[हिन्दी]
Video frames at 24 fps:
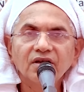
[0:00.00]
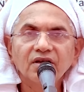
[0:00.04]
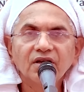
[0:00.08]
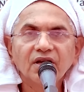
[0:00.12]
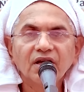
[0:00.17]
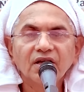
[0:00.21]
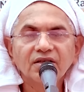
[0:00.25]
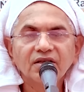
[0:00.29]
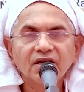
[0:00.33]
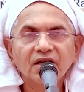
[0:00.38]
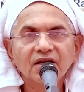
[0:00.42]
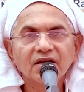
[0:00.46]

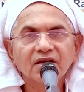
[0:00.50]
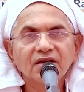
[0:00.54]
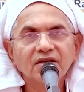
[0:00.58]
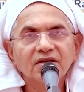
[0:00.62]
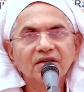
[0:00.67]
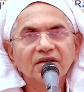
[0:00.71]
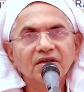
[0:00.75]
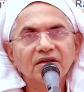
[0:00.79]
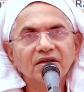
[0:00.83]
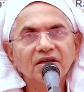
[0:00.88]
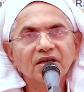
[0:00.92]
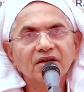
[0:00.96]
राजा
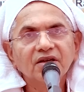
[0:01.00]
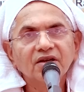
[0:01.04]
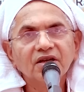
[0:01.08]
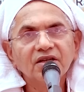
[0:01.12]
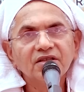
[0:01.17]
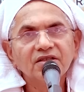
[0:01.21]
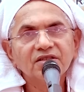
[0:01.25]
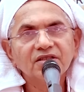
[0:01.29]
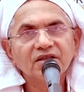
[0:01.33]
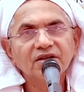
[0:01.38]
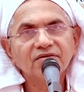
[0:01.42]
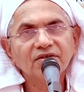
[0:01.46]
के
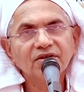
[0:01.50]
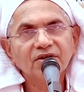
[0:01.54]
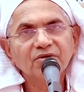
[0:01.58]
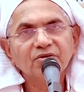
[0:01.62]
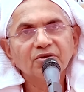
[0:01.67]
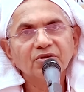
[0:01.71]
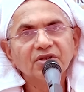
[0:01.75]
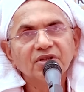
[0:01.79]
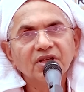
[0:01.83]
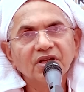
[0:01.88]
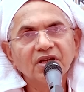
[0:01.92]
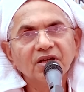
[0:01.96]
कई सेवक
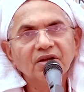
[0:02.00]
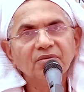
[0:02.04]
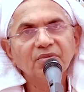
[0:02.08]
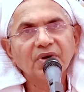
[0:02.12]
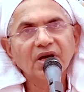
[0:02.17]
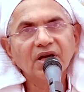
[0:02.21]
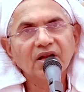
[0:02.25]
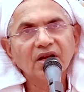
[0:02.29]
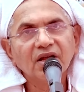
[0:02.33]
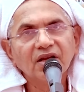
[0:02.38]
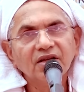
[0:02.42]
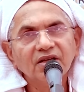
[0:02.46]
होते हैं
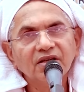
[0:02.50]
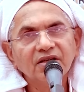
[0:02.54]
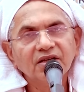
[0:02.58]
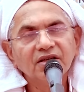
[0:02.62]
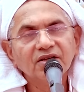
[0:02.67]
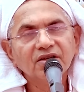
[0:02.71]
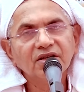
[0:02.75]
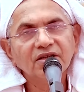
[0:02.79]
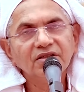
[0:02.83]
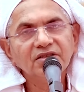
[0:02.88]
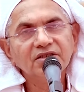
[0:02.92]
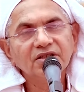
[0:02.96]
महारानी की
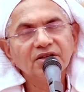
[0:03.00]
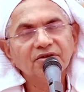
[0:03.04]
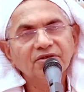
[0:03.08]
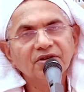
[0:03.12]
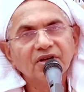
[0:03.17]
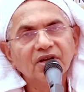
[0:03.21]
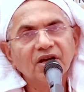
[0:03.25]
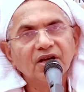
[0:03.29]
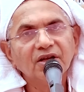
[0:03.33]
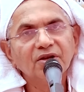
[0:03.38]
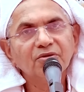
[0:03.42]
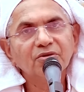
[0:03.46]
कई
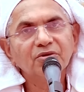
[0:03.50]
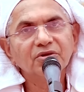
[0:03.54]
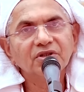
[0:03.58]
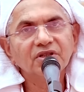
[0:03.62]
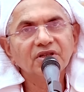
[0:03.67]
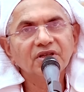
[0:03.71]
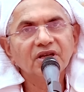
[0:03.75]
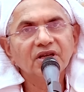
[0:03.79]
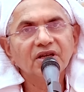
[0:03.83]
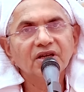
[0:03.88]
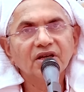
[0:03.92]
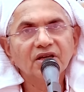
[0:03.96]
सेविकाएं
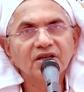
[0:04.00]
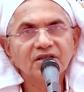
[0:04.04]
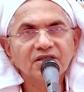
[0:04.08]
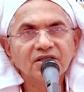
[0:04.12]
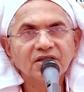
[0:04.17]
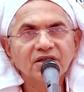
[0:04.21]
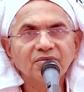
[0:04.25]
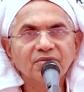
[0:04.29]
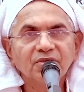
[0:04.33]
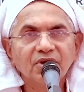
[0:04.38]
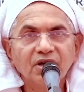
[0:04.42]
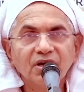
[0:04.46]
होती हैं
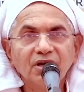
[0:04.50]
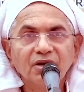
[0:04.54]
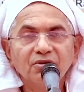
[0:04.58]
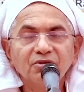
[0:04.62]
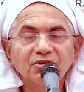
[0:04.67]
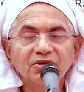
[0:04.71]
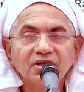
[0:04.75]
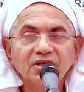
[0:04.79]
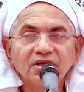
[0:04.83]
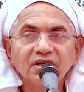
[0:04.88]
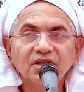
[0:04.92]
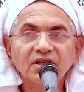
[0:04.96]
अच्छे महल
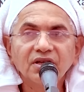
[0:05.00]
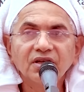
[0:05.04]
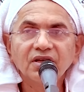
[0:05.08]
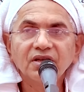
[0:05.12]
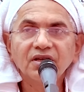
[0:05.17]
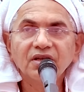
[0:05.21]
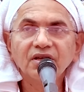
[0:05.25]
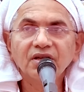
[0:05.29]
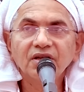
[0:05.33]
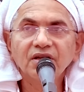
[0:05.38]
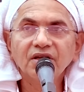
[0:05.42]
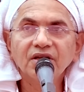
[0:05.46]
होते
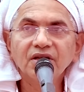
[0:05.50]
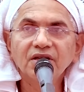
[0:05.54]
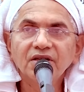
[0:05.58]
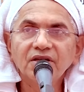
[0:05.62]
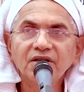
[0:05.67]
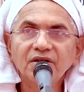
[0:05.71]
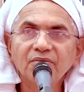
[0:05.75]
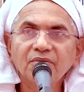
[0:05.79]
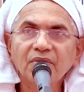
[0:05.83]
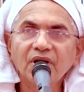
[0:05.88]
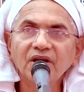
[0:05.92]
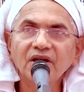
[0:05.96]
हैं
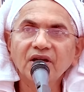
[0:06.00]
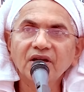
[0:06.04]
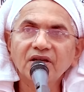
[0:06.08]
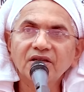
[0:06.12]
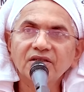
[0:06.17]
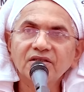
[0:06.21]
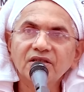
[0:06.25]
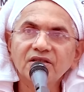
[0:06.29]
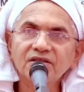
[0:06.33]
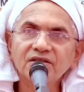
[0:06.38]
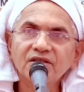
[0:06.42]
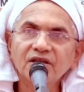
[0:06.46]
ये माया के
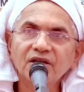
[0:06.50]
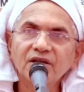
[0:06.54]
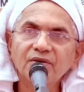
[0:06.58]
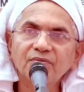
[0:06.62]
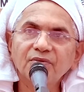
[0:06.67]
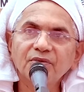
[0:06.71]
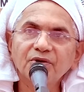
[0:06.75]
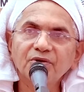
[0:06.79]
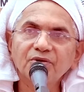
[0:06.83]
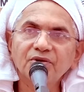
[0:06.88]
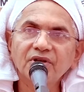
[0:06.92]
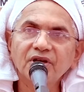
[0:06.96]
संसार
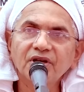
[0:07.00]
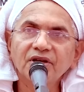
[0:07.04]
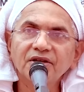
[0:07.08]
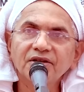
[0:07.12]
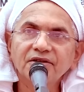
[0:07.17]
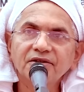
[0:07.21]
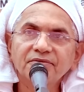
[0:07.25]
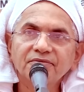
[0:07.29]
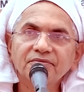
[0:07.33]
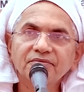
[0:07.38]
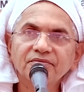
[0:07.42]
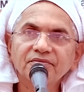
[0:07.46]
में होता
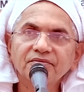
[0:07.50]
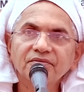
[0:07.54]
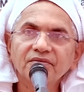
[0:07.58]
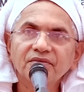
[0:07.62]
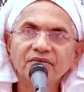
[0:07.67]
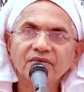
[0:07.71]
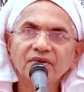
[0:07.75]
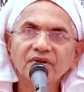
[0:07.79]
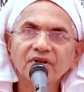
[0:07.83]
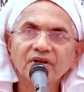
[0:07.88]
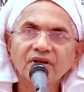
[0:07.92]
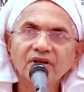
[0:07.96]
है
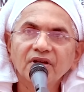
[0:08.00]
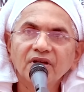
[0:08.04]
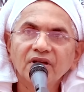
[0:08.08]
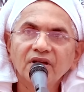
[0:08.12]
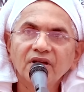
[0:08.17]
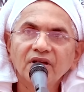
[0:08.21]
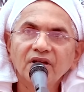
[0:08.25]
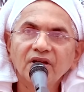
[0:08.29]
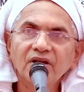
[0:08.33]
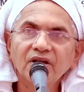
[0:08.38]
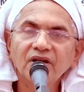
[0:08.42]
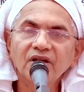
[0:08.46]

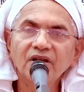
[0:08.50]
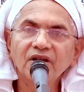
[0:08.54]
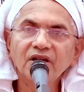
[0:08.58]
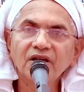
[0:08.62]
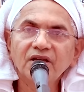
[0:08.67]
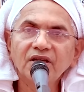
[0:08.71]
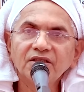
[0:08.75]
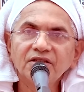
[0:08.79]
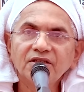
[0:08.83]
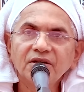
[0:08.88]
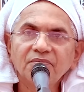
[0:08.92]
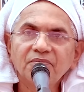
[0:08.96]

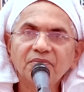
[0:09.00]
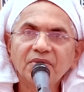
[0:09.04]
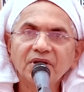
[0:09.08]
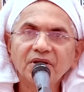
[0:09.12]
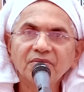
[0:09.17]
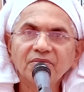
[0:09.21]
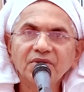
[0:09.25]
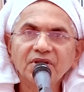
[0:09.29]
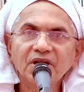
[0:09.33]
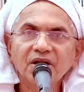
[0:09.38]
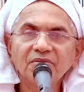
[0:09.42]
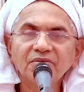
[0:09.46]
लेकिन जब
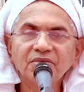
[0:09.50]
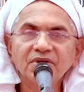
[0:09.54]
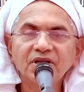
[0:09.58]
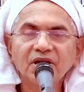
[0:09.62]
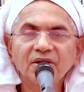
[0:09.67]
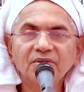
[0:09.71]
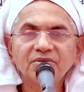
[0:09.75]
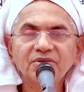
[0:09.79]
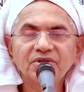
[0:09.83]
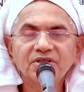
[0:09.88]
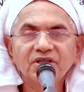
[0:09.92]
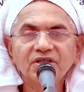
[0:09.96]
परम धाम की
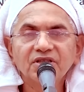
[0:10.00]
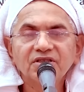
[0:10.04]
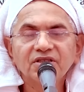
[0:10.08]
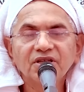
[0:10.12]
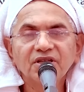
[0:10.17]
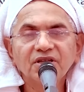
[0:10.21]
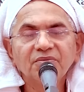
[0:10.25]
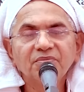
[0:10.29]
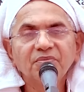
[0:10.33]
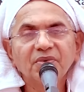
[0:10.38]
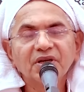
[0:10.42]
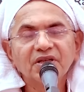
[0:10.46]
आप चर्चा
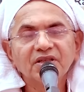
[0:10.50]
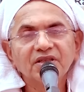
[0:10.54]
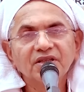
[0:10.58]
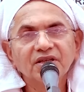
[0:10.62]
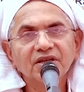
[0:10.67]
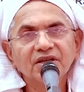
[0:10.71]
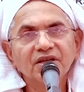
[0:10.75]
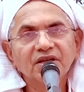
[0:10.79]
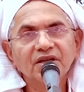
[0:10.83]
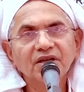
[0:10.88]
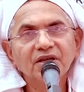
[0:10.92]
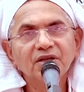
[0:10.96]
नहीं पढ़ते
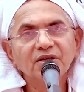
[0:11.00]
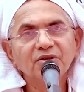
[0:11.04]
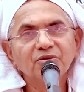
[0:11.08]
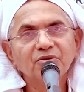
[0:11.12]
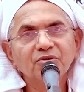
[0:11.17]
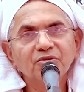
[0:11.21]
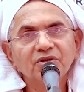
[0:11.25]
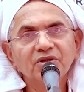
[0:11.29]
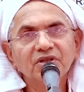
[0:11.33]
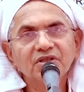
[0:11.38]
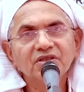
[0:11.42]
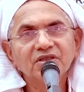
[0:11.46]
हैं
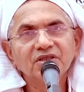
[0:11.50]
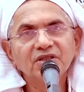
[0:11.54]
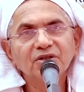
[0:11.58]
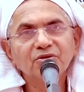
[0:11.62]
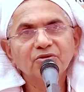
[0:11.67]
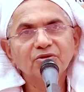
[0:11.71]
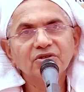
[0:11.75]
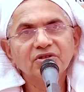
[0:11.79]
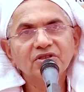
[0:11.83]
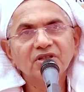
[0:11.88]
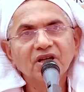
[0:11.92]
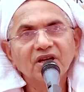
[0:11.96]
तो इसकी
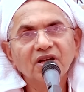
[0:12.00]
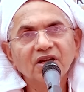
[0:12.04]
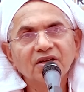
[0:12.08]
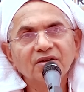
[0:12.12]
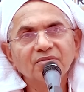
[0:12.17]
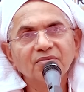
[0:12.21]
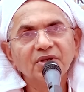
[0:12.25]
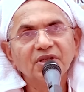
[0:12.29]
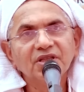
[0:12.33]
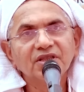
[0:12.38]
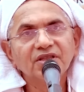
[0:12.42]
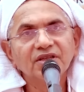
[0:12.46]
कुछ झलक
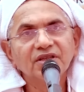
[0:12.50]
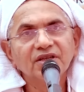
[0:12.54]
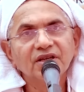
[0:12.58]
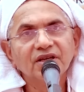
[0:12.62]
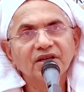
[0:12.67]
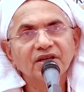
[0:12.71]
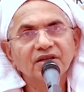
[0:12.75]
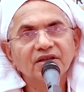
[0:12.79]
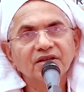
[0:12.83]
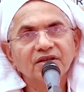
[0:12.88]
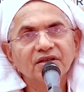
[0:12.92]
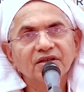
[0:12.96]
मिलती है